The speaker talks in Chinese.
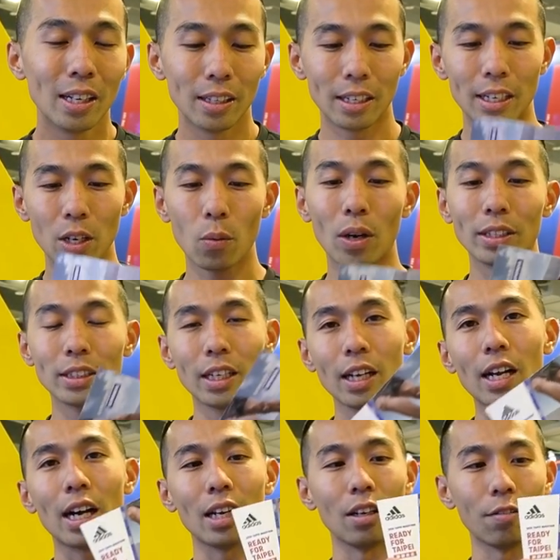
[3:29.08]
那另外一张
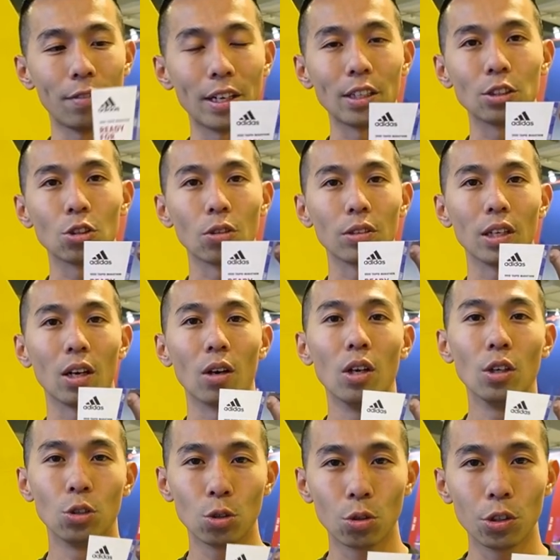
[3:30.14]
卡也非常重要，
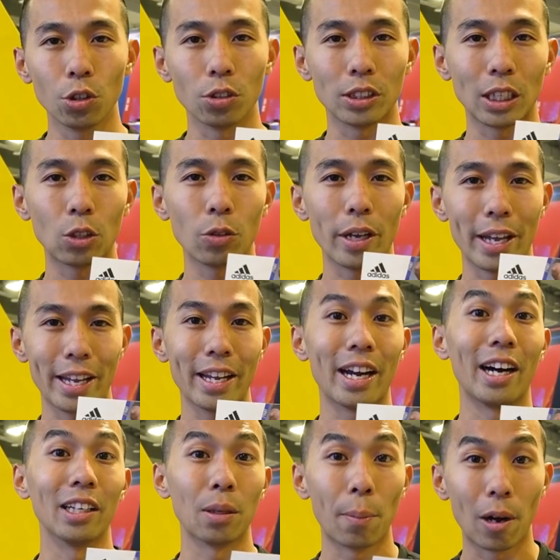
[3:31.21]
如果你有加入
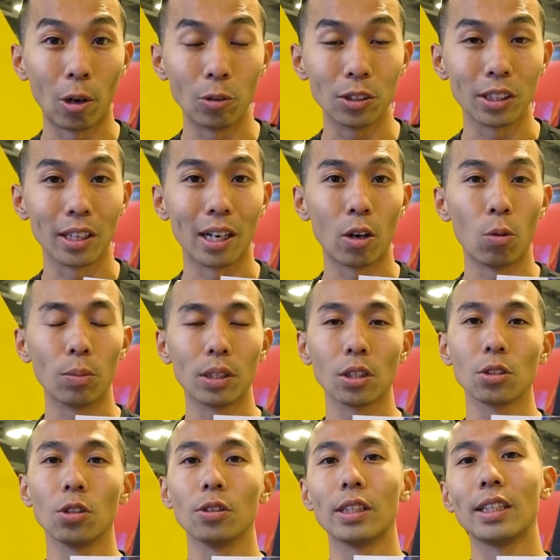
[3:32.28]
AR 的跑者啊，我们
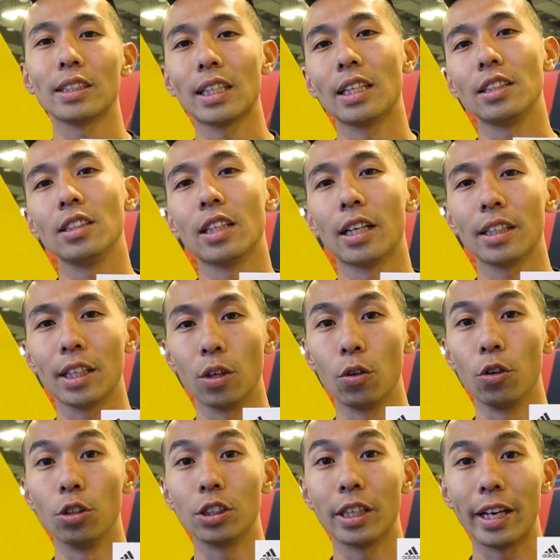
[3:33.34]
到时候在赛事当天也
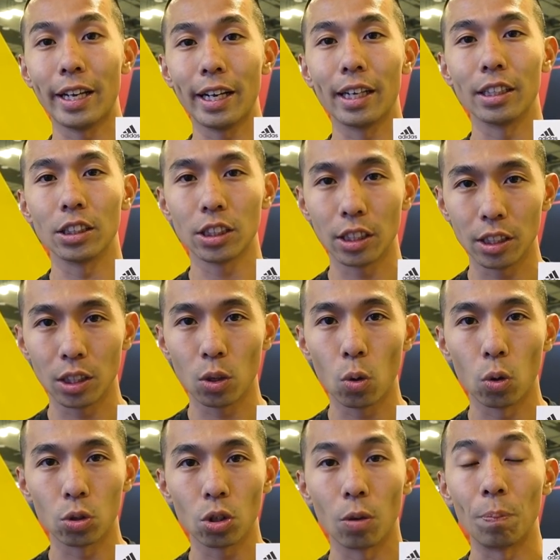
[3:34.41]
会有一些 AR 的限定
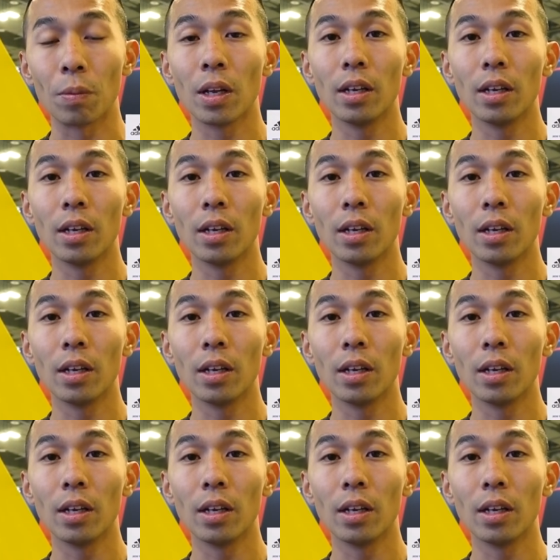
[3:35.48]
活动。